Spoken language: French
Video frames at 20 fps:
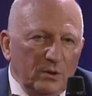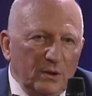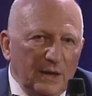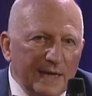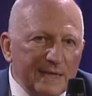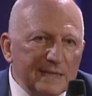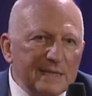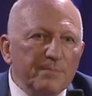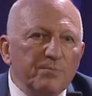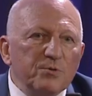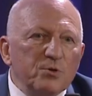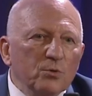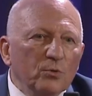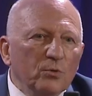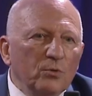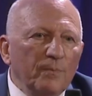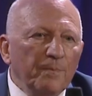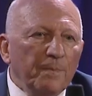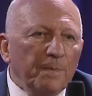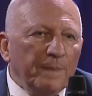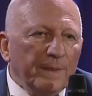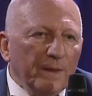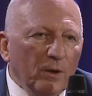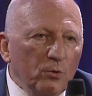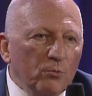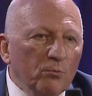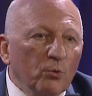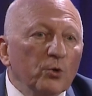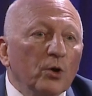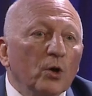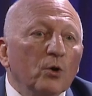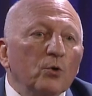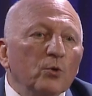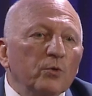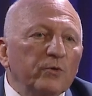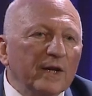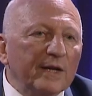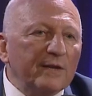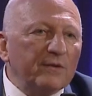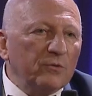l'acception, dans, dans le monde
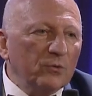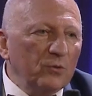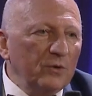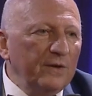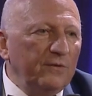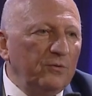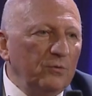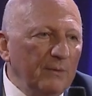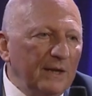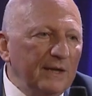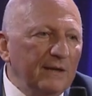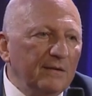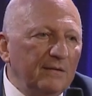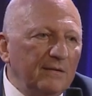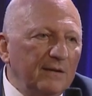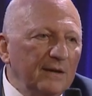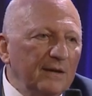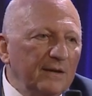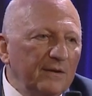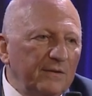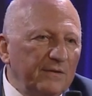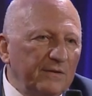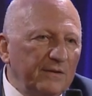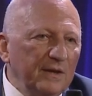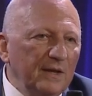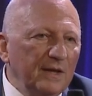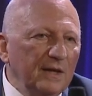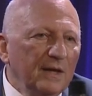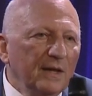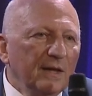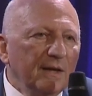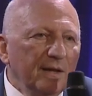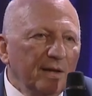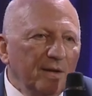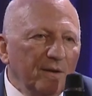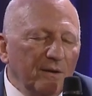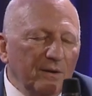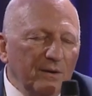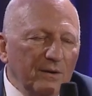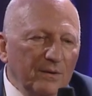anglo-saxon. Les humanités, c'est,
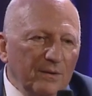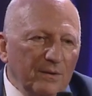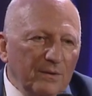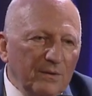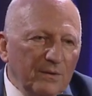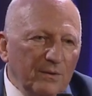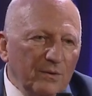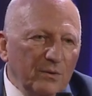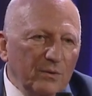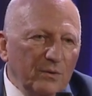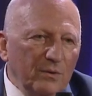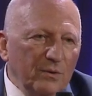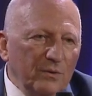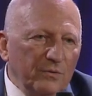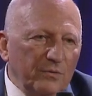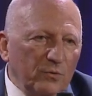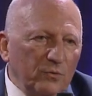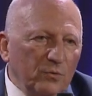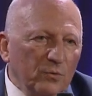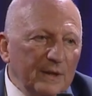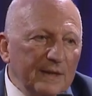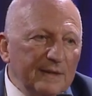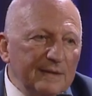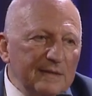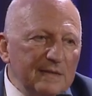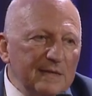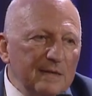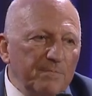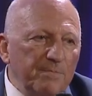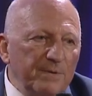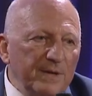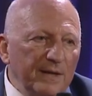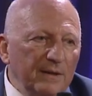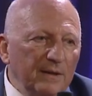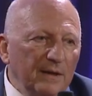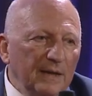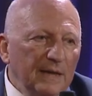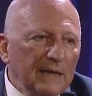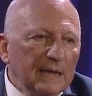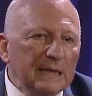euh, euh, euh, ce sont les
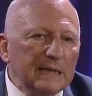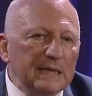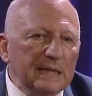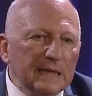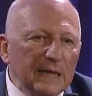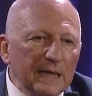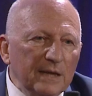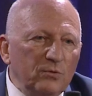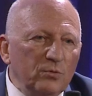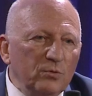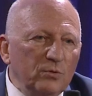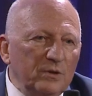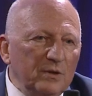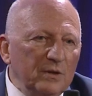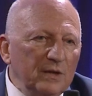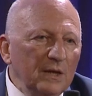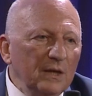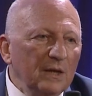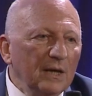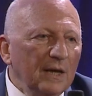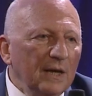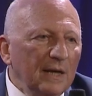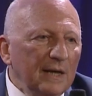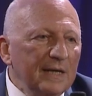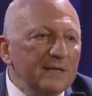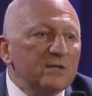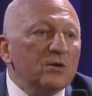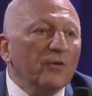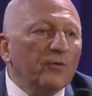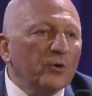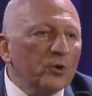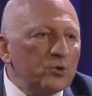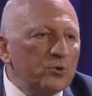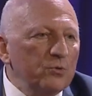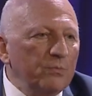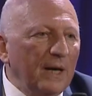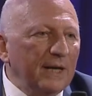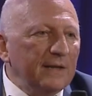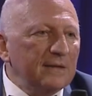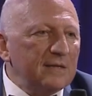disciplines qui étudient les œuvres
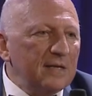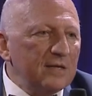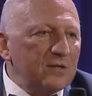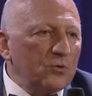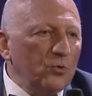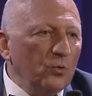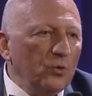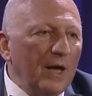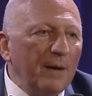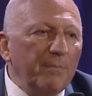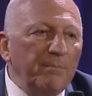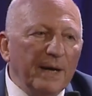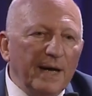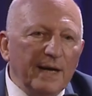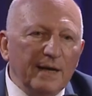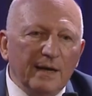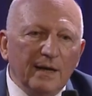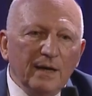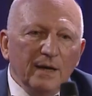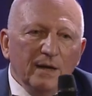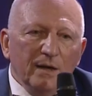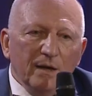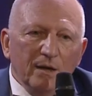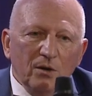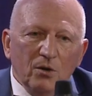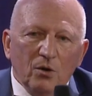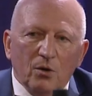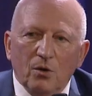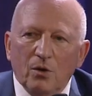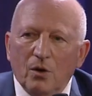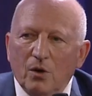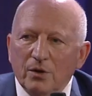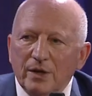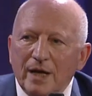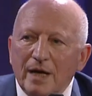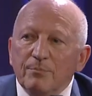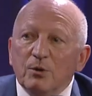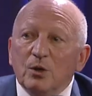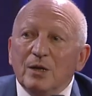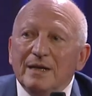humaines. C'est ce qu'on appelle hein, en,
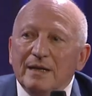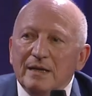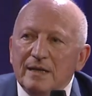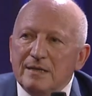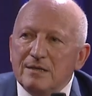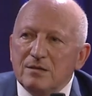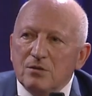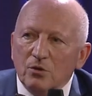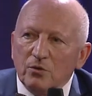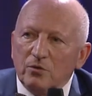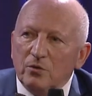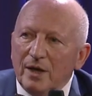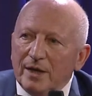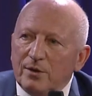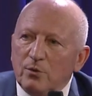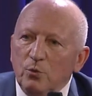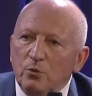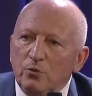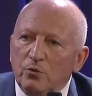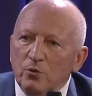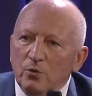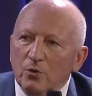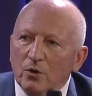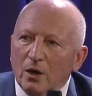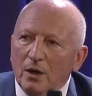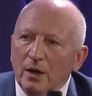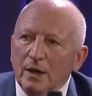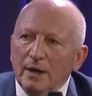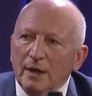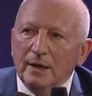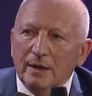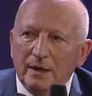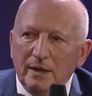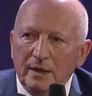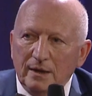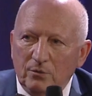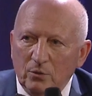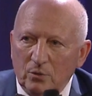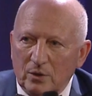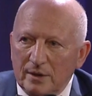allemand les, sciences de la culture.
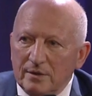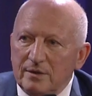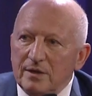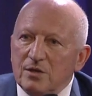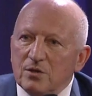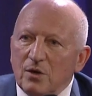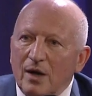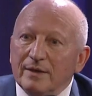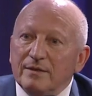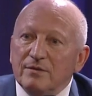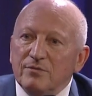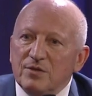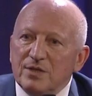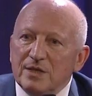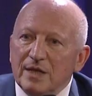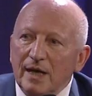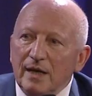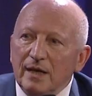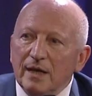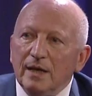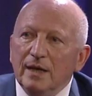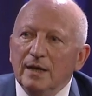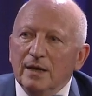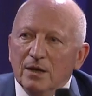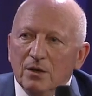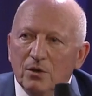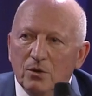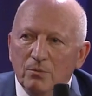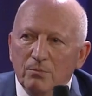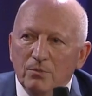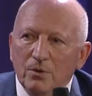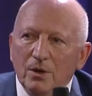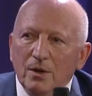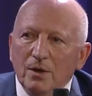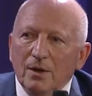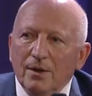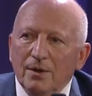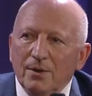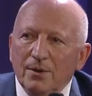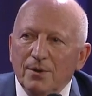et donc l'intelligence artificielle, comme
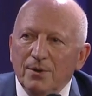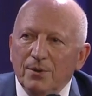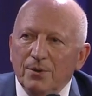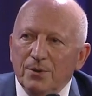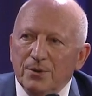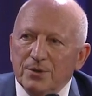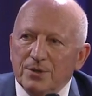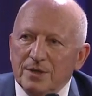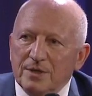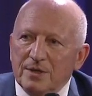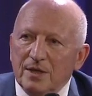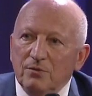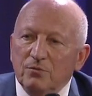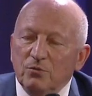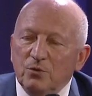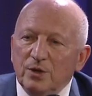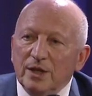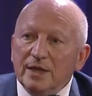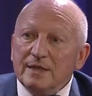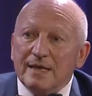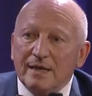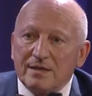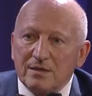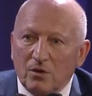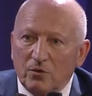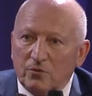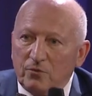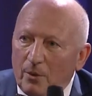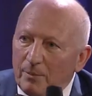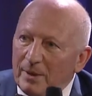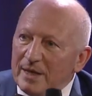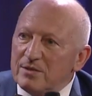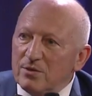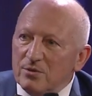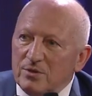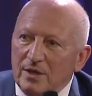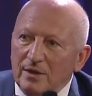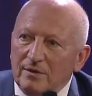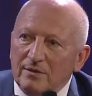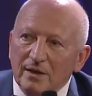j'ai essayé de vous le dire, ça transforme la
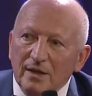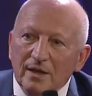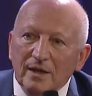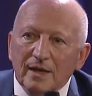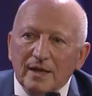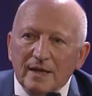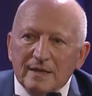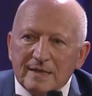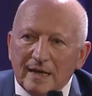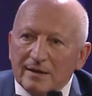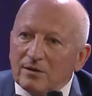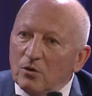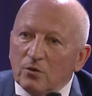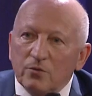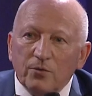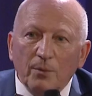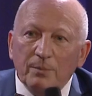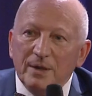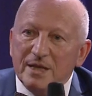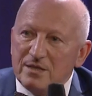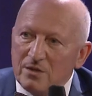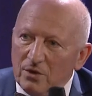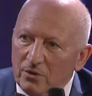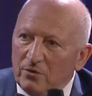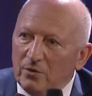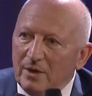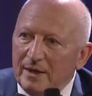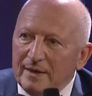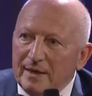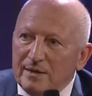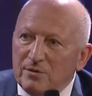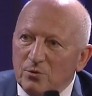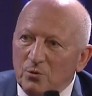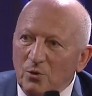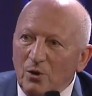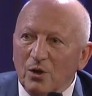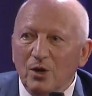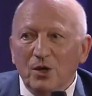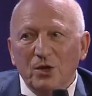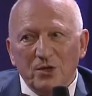société, ça transforme les sciences de la
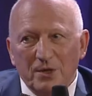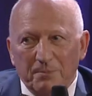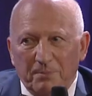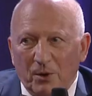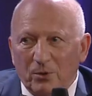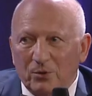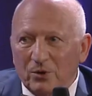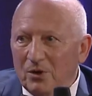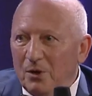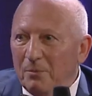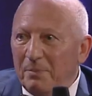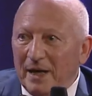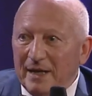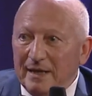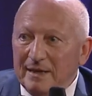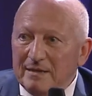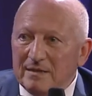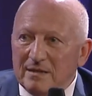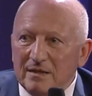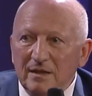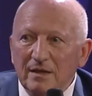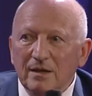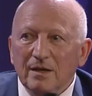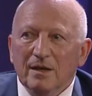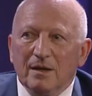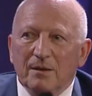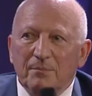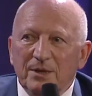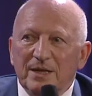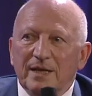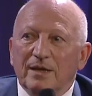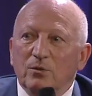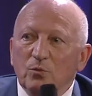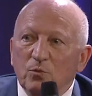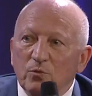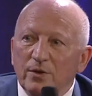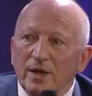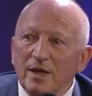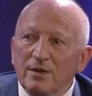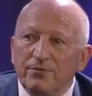nature. Je n'ai pas eu le temps d'en parler ici, mais il y a de
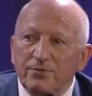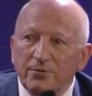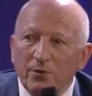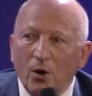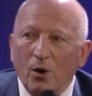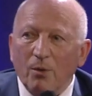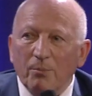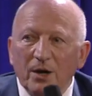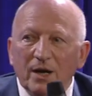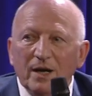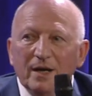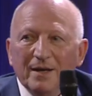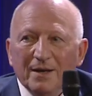nouvelles formes